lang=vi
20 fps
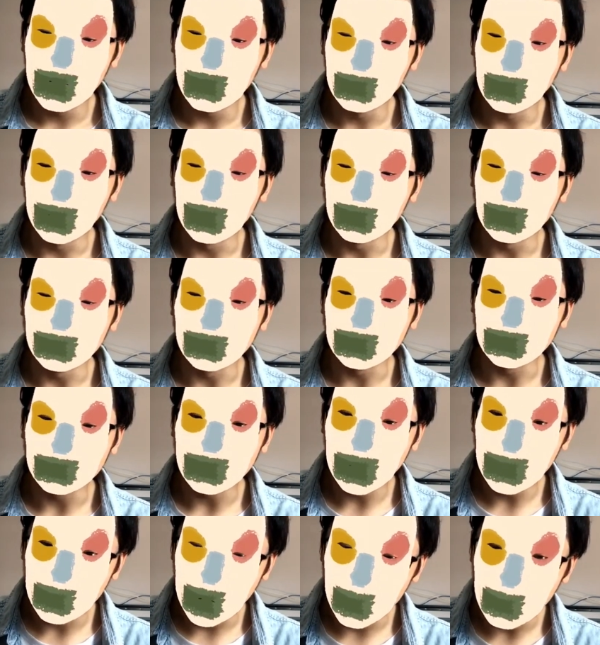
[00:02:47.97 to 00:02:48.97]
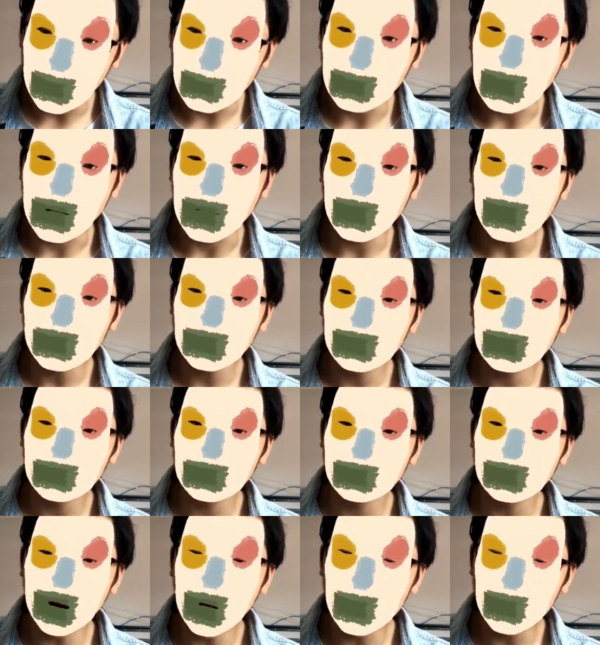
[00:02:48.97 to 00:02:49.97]
mình không đủ mạnh mẽ
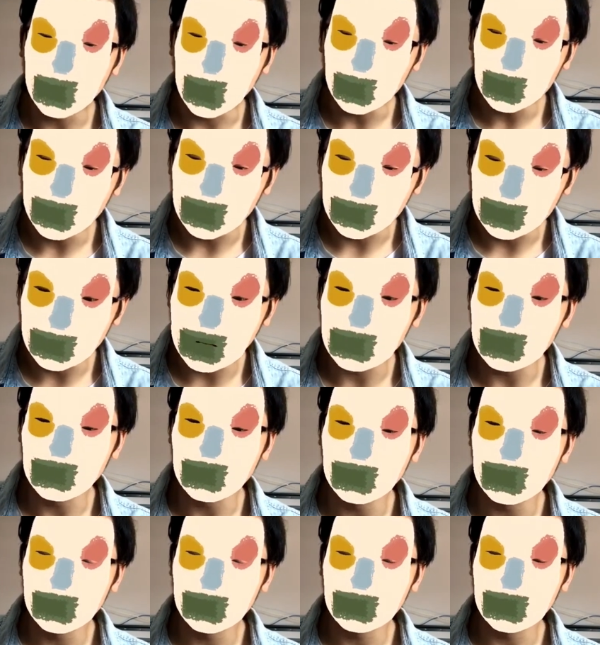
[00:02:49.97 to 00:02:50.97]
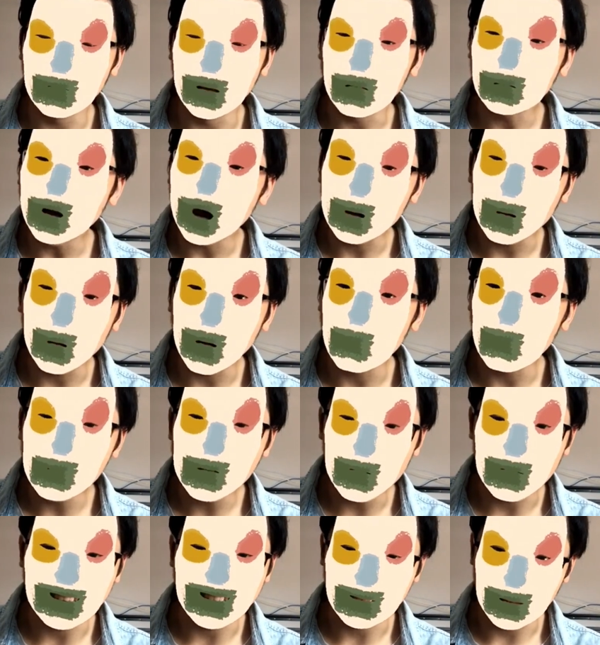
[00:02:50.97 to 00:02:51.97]
không đủ tự tin để coi như không có
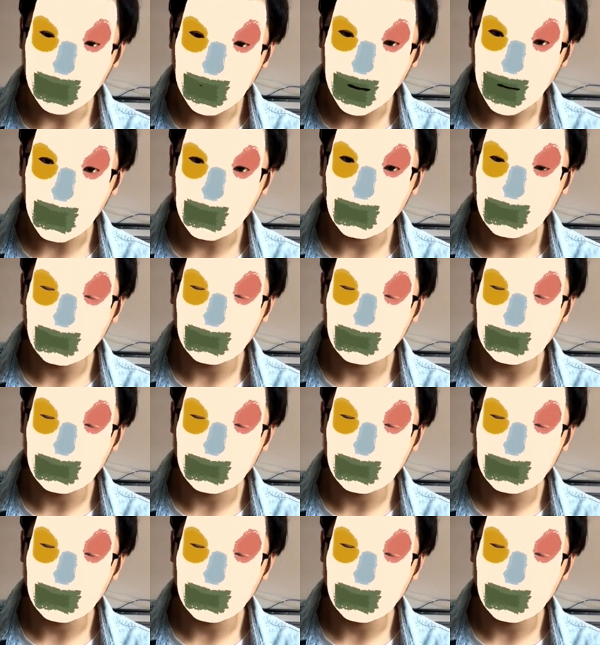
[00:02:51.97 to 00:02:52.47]
chuyện xảy ra